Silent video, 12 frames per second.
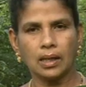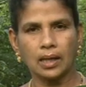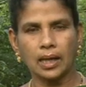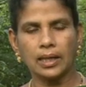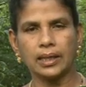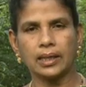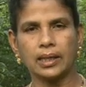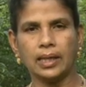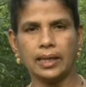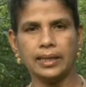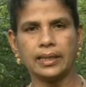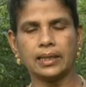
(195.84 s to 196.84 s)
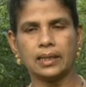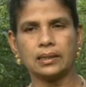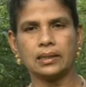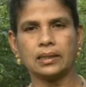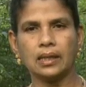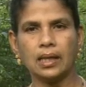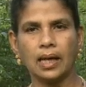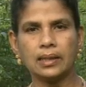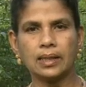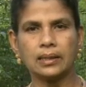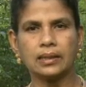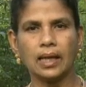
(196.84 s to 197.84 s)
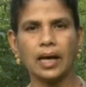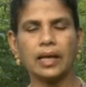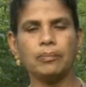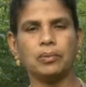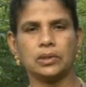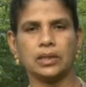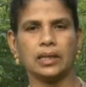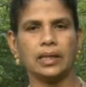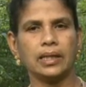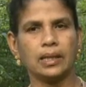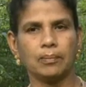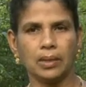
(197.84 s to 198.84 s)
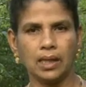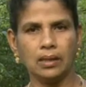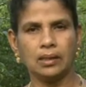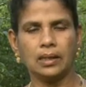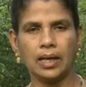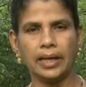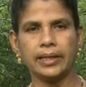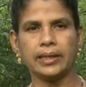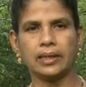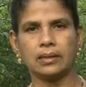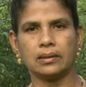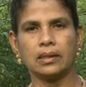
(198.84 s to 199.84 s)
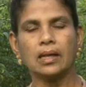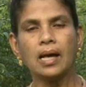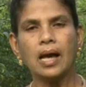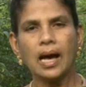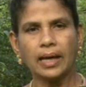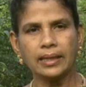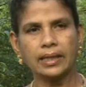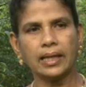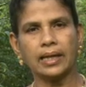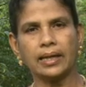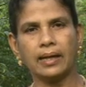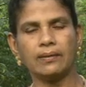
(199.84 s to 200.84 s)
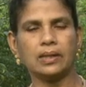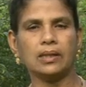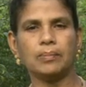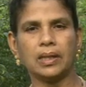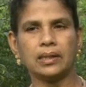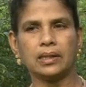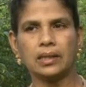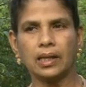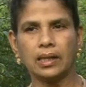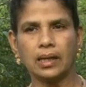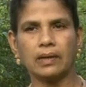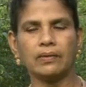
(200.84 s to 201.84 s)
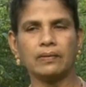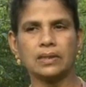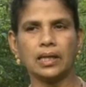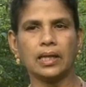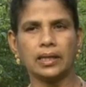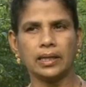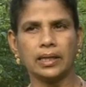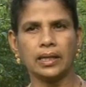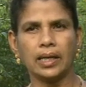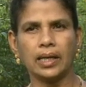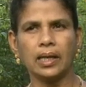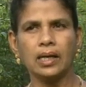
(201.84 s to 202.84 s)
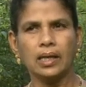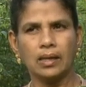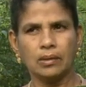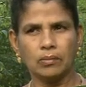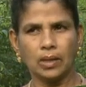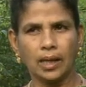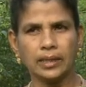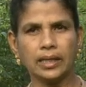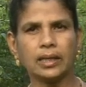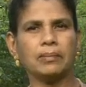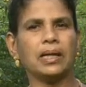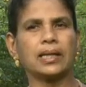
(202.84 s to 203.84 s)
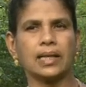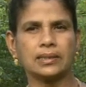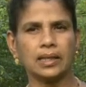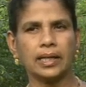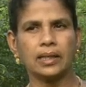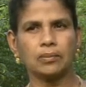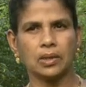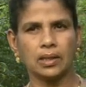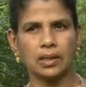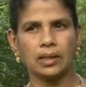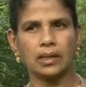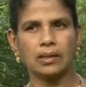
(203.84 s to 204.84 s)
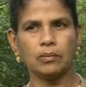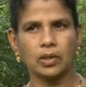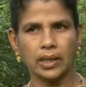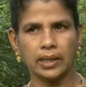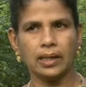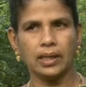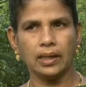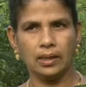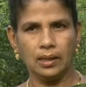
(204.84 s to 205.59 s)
காரணிகளை அழிக்கிறதுக்கு அந்த தாய் பூச்சிகளை நம்ம அழிக்கிறது அதுக்கு என்ன வந்து பார்த்துட்டோன்னா நாங்கள் விவசாயிகளிடையே அதிகமாக ரசாயன முறை முறைகளை